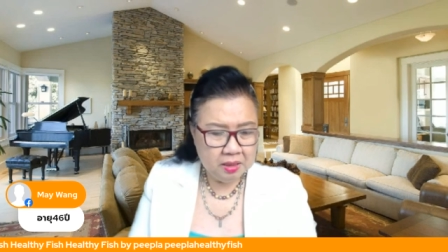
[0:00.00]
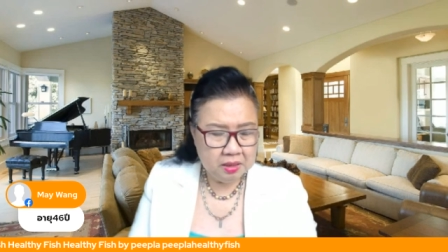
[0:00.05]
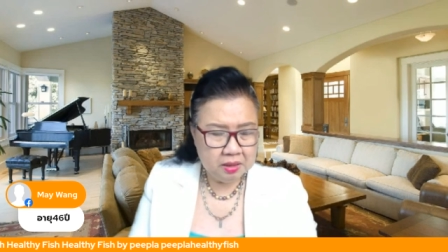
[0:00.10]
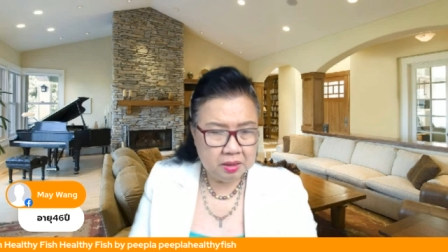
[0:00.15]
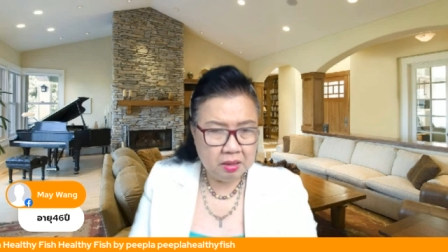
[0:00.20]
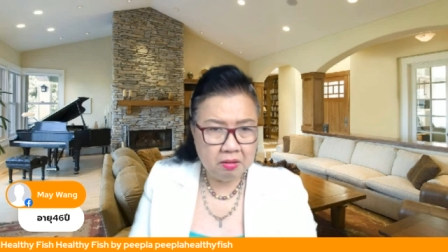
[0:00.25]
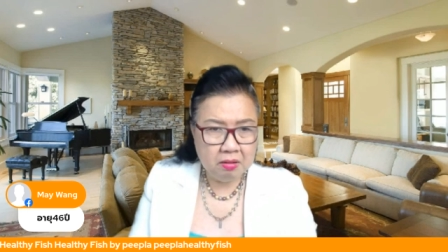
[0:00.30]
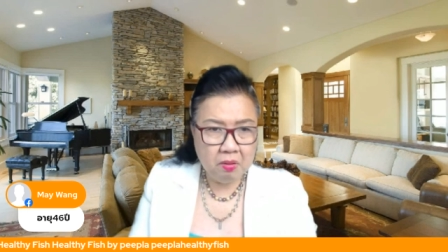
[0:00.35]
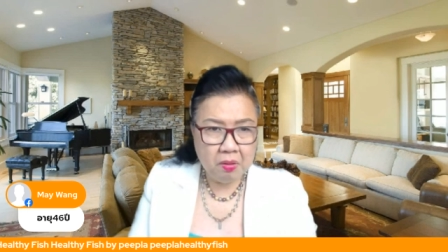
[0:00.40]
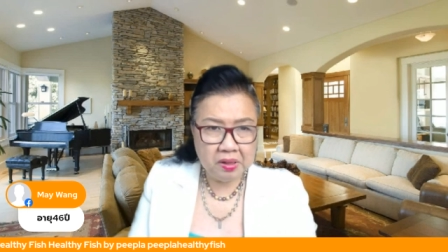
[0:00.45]

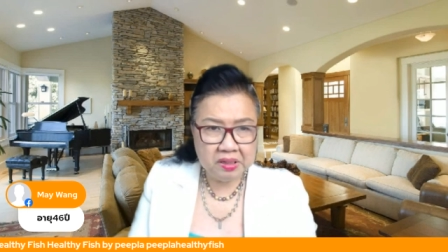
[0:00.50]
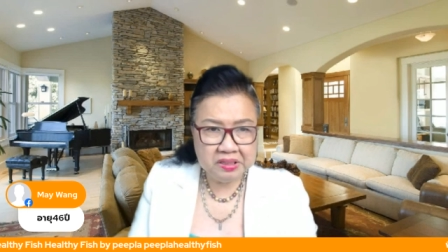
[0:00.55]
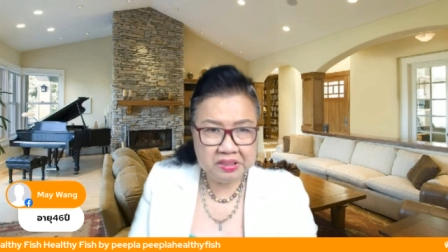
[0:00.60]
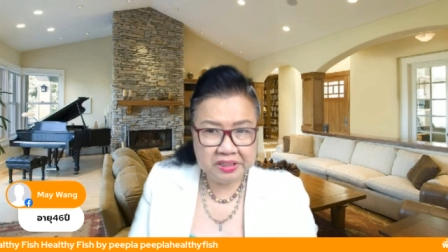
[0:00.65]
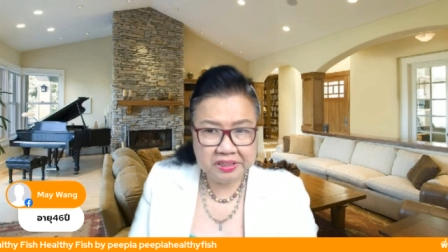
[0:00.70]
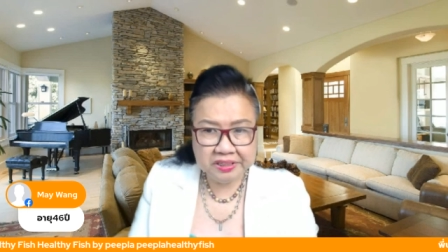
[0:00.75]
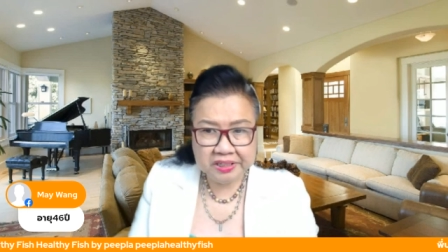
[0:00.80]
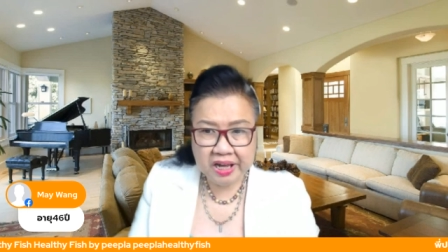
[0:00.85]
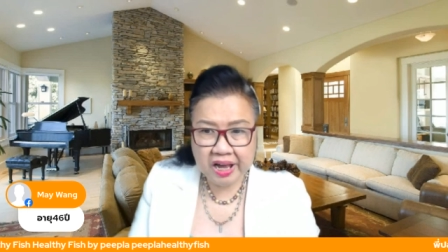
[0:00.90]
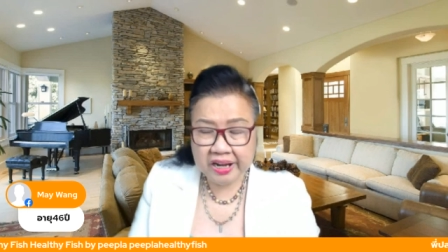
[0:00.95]
แต่ก่อนเจ
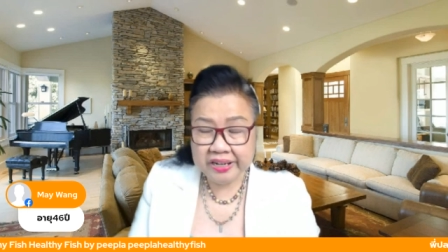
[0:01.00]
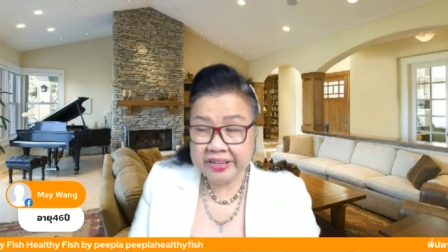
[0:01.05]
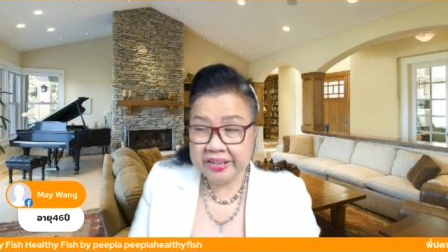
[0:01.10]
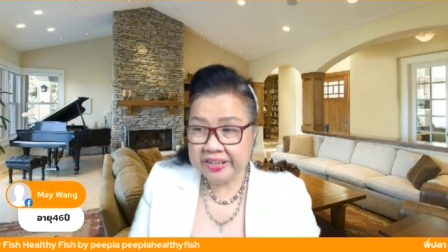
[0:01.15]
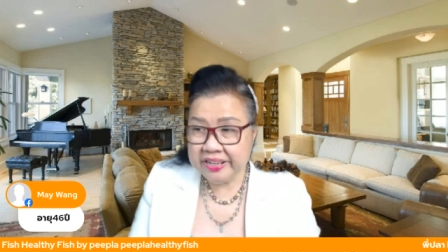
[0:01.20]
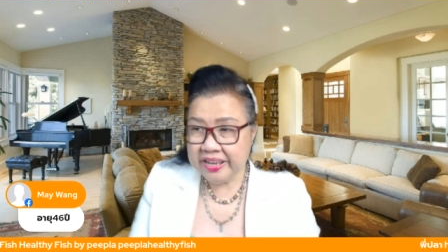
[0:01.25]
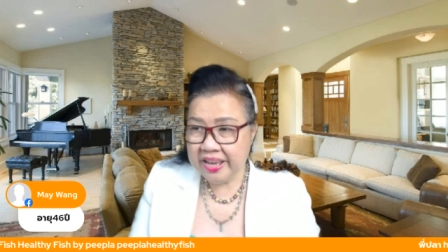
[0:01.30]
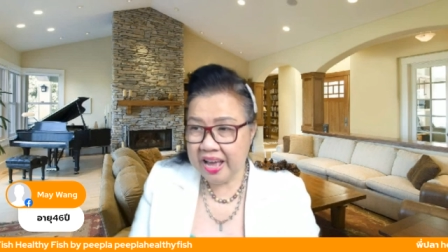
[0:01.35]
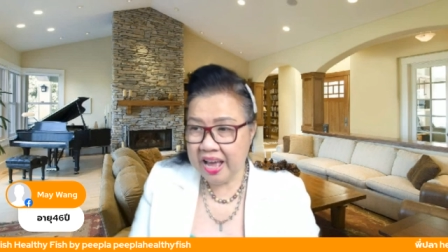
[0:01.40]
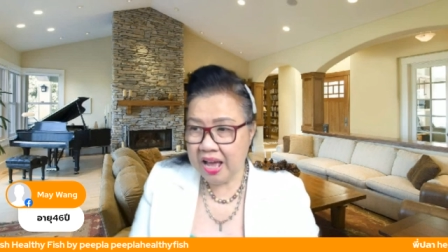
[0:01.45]
องาน
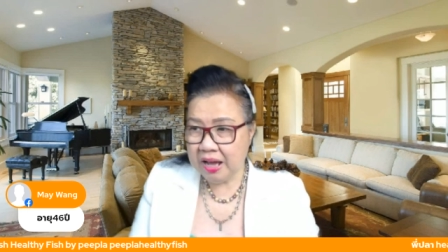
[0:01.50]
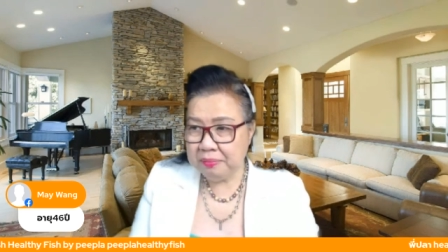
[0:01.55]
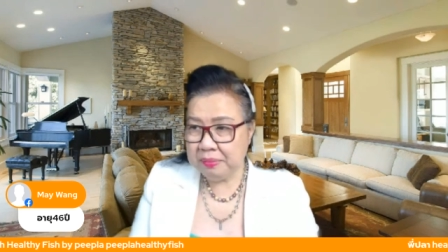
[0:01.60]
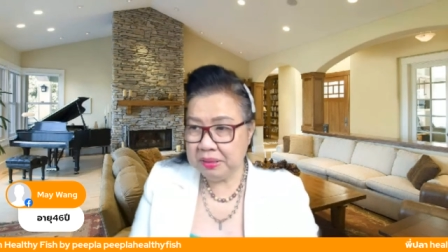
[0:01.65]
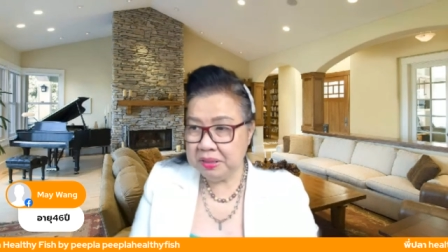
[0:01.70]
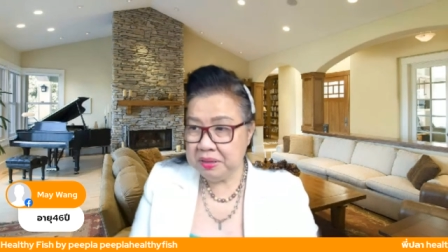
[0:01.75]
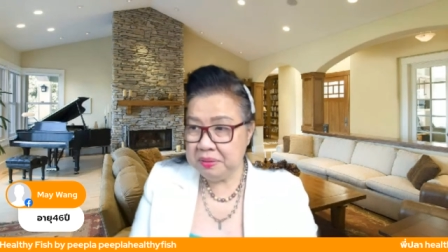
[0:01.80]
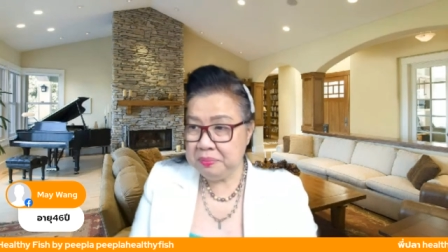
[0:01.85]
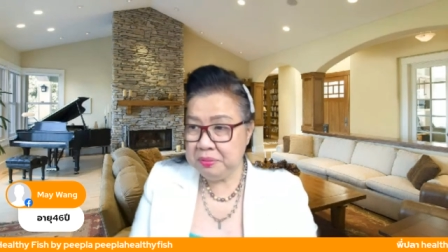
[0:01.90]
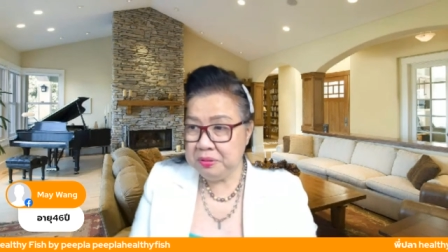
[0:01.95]
ยากๆบาง
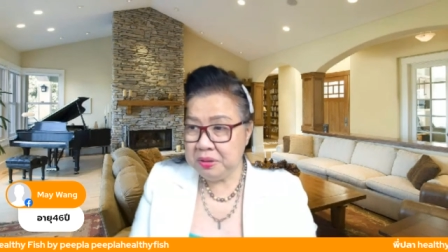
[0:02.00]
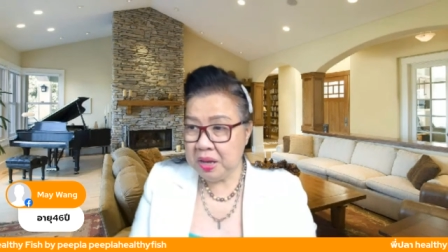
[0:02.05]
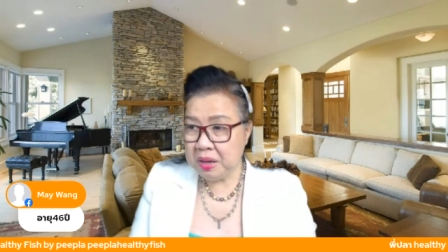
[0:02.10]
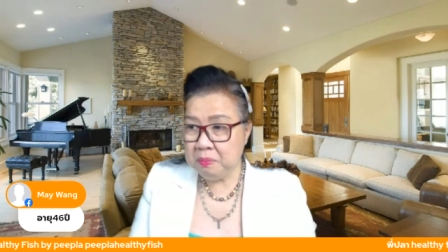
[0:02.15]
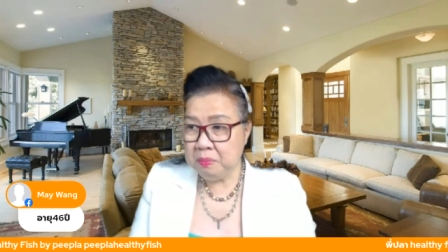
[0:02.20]
ทีผู้ใหญ่